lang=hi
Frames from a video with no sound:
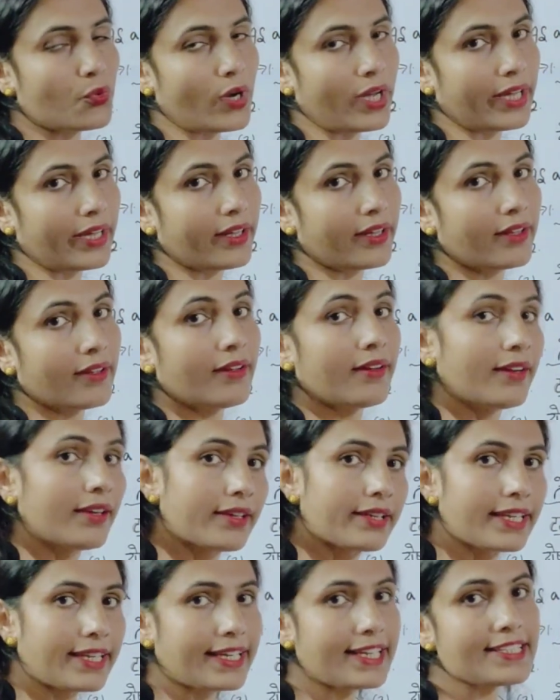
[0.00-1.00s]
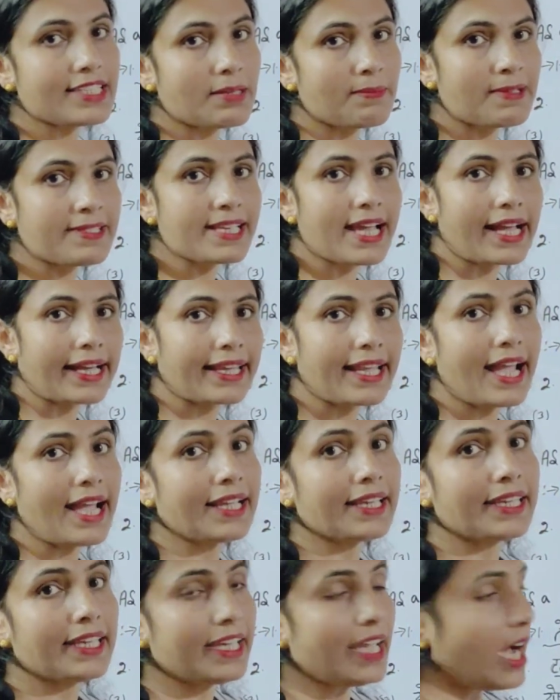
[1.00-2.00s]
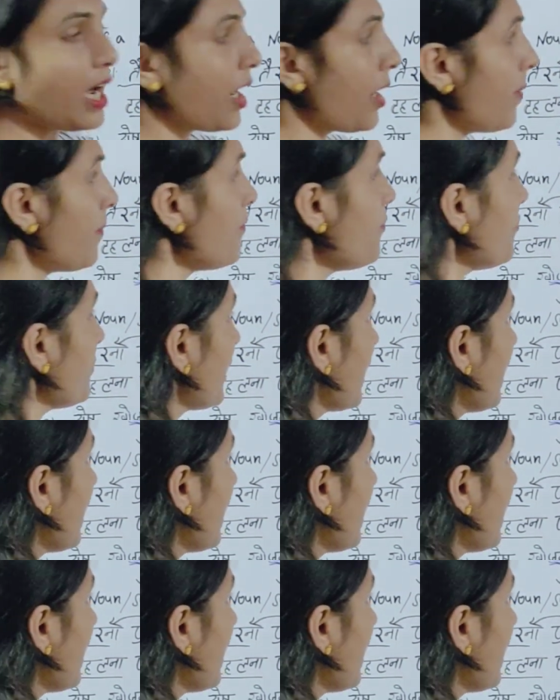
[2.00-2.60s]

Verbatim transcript: हुआ है ठीक है समझ आ गया कि हम